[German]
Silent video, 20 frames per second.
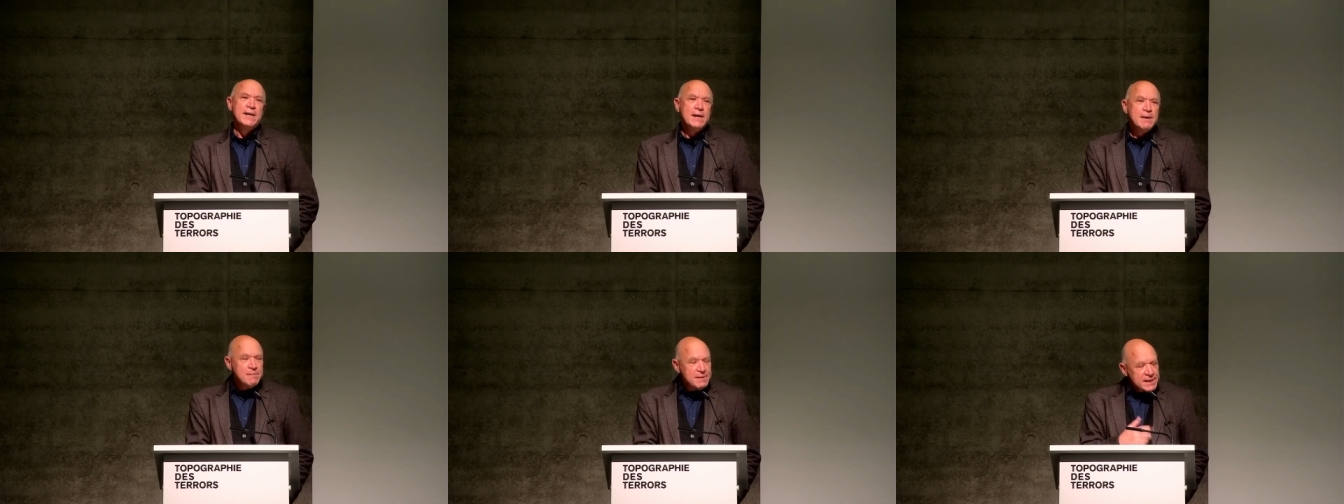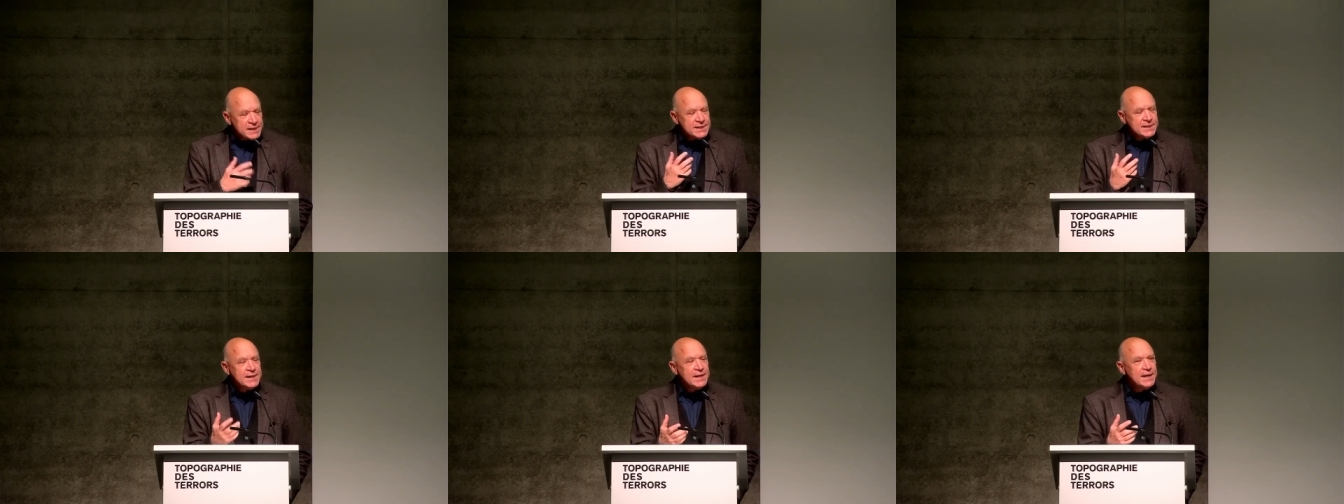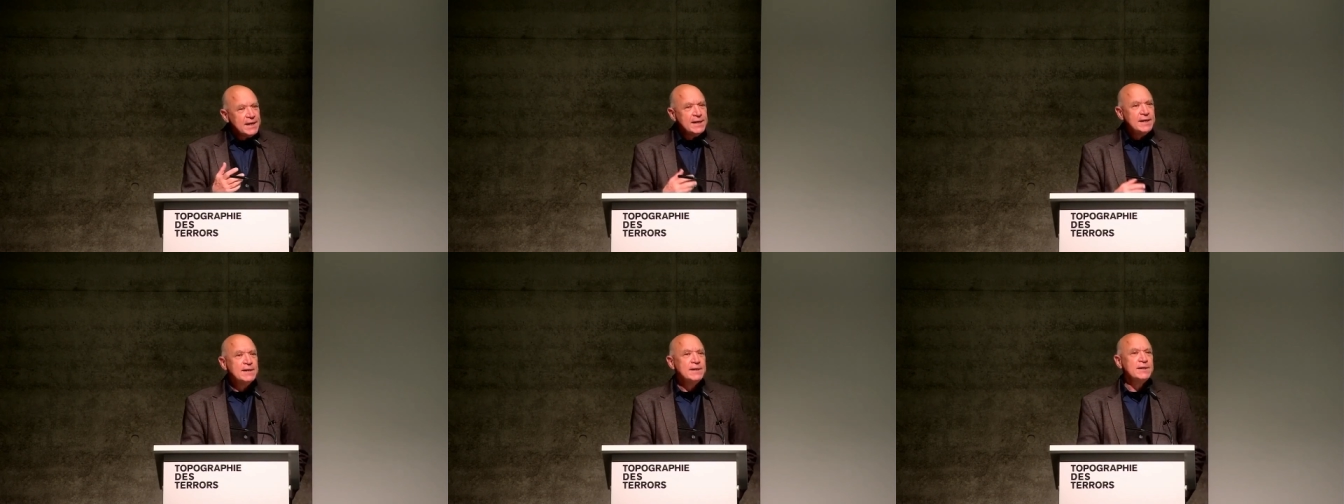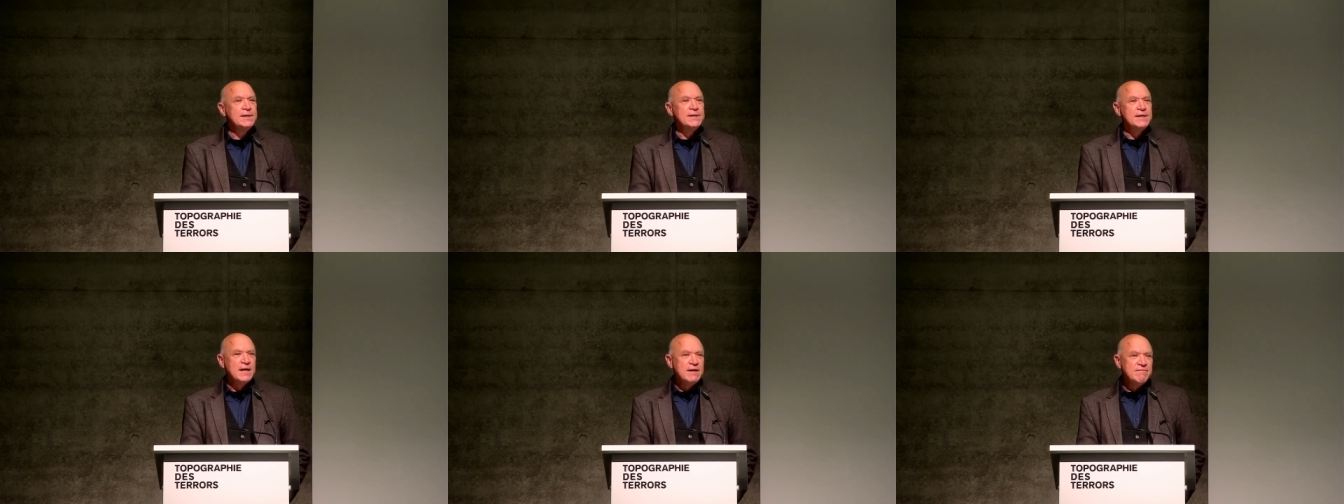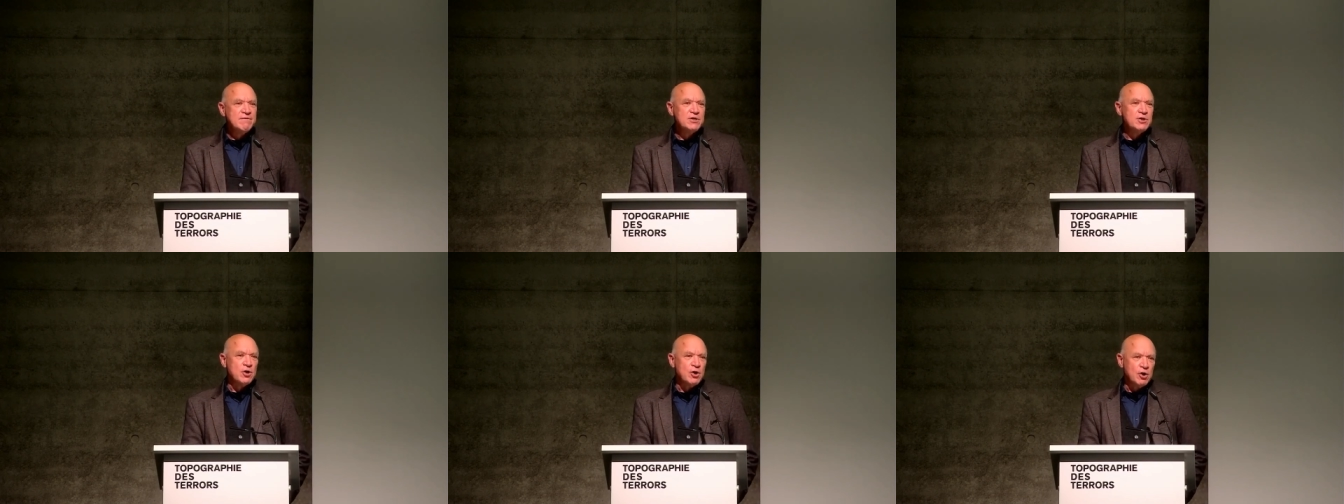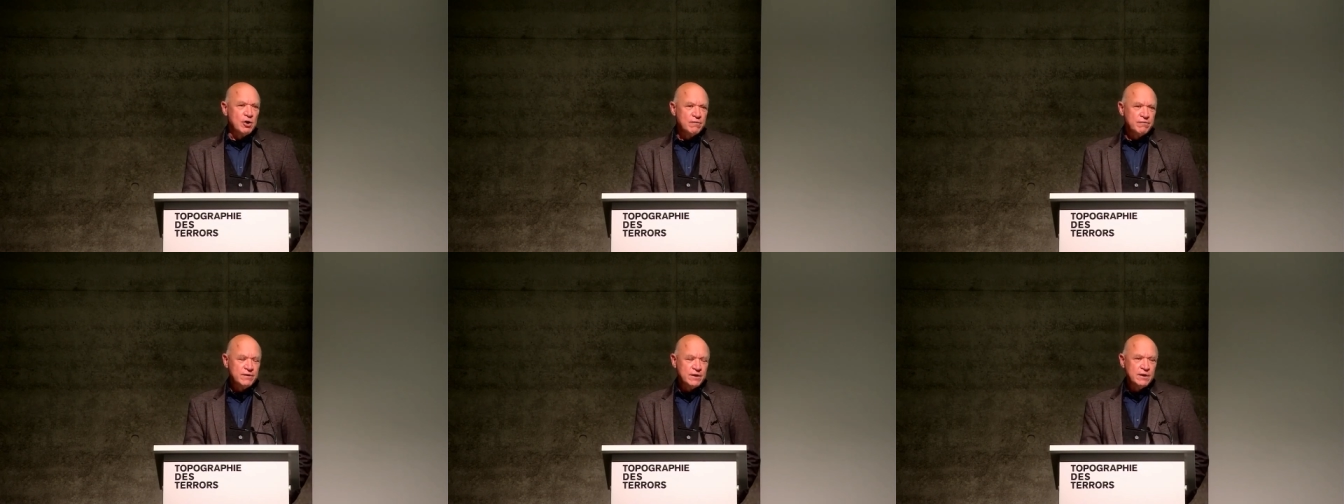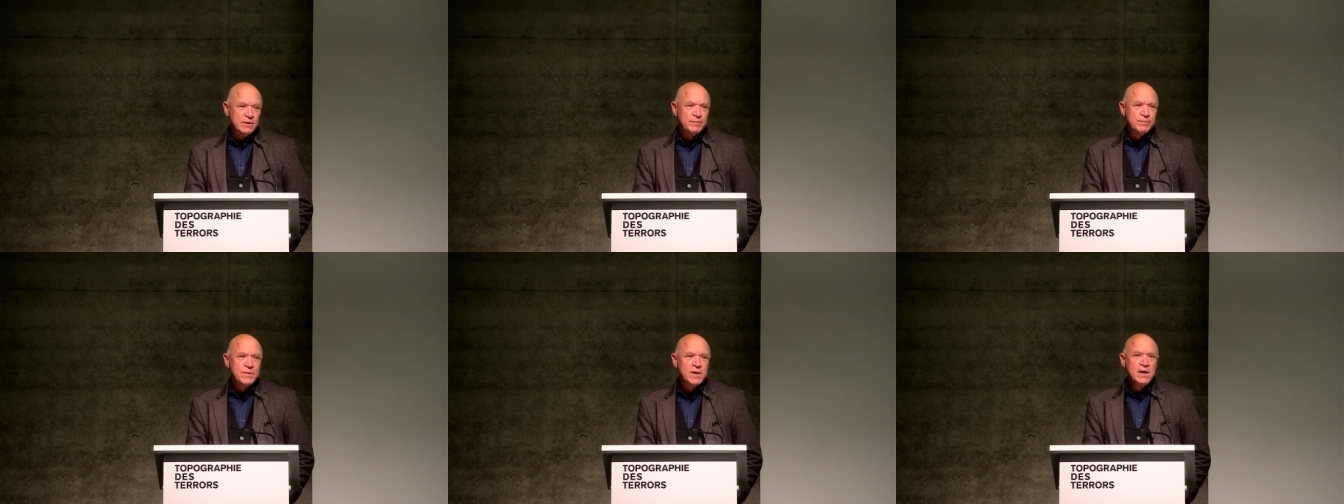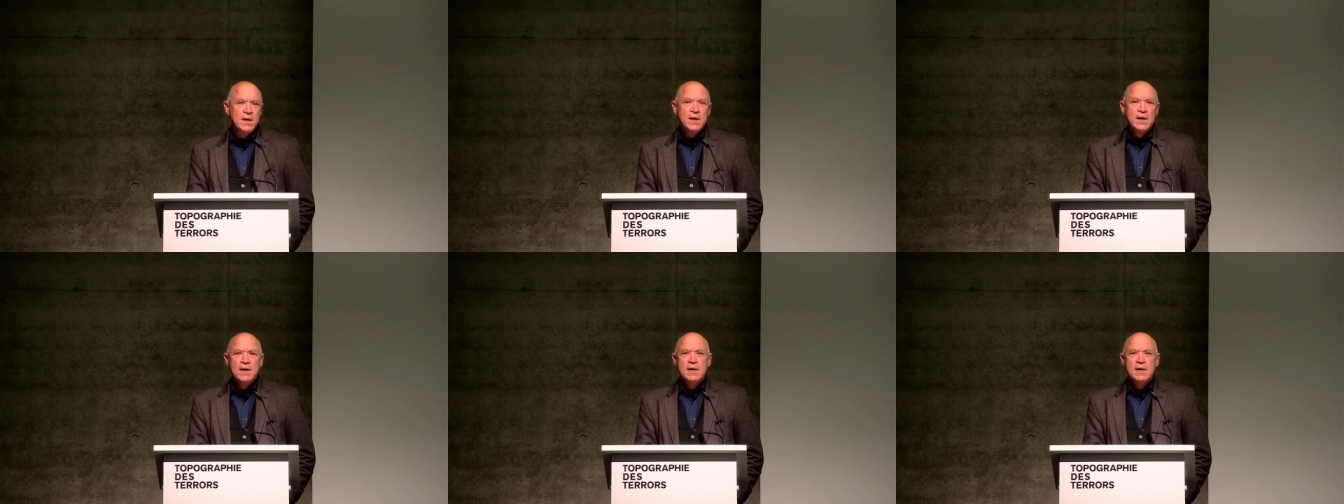nämlich gegen David Irving.